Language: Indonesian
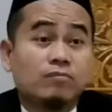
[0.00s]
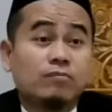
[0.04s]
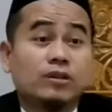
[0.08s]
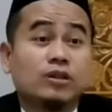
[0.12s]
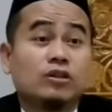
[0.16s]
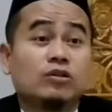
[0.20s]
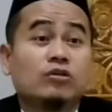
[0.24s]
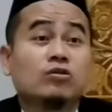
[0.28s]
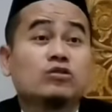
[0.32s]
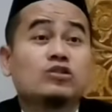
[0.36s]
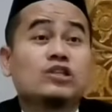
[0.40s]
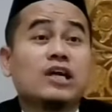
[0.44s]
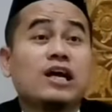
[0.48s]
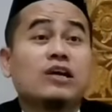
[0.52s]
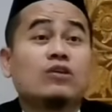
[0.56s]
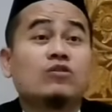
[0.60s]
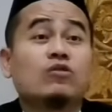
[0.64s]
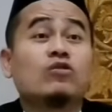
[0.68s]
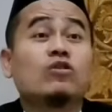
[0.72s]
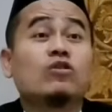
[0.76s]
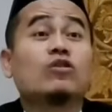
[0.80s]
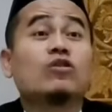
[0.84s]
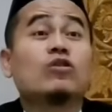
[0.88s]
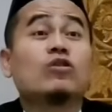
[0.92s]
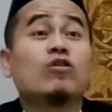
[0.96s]
betor beto
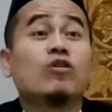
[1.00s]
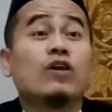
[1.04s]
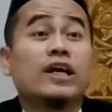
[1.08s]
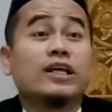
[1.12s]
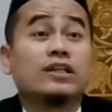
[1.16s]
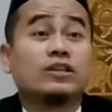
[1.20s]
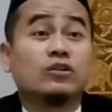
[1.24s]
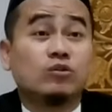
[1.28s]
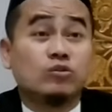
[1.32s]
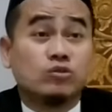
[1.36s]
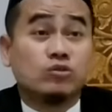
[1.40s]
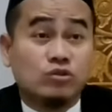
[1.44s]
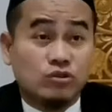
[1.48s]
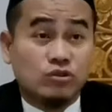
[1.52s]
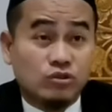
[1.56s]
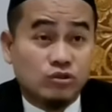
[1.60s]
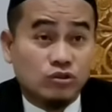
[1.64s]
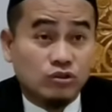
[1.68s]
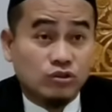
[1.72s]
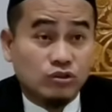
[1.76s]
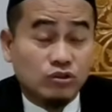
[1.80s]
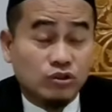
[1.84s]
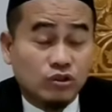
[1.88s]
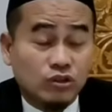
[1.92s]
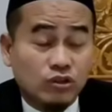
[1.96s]
sarung rongatus,
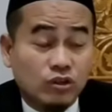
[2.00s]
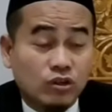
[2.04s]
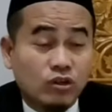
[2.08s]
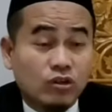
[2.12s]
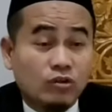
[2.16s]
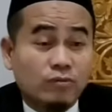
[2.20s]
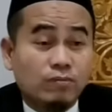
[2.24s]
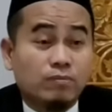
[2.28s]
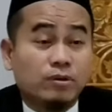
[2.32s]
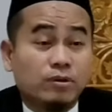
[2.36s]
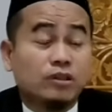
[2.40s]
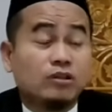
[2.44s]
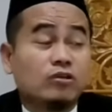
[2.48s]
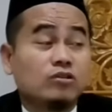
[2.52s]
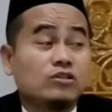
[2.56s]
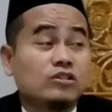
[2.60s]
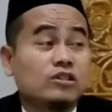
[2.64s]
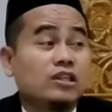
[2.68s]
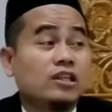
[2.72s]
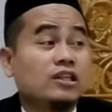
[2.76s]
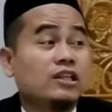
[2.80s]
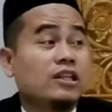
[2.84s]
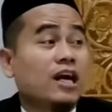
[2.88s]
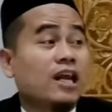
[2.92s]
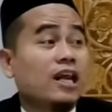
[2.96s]
betor beto
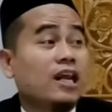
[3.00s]
jilid